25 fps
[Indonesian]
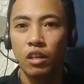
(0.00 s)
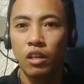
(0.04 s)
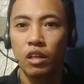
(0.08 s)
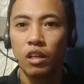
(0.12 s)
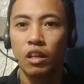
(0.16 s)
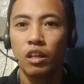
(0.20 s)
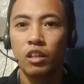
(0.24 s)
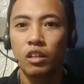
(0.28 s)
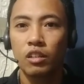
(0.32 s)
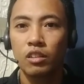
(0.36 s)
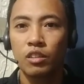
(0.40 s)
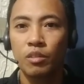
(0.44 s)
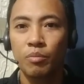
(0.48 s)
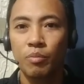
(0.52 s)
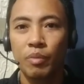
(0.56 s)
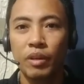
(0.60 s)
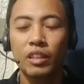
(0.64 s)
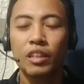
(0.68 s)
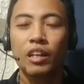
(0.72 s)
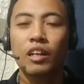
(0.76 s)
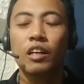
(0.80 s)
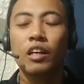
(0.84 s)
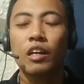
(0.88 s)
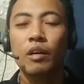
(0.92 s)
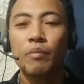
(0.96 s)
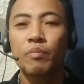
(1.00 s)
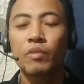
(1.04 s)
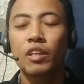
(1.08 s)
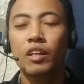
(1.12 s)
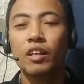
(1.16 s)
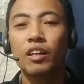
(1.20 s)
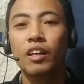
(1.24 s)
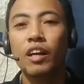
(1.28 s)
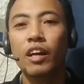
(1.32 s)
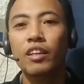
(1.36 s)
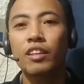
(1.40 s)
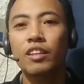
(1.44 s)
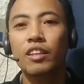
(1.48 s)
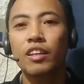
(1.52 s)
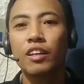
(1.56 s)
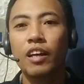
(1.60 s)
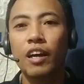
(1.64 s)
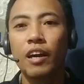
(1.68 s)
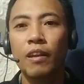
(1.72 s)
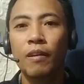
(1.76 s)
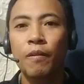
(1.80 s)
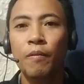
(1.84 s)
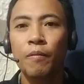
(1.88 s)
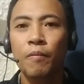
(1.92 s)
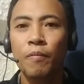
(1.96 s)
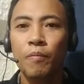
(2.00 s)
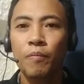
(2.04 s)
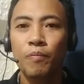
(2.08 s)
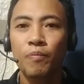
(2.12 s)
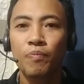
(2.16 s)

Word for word: e, cepat tanggap terkait dengan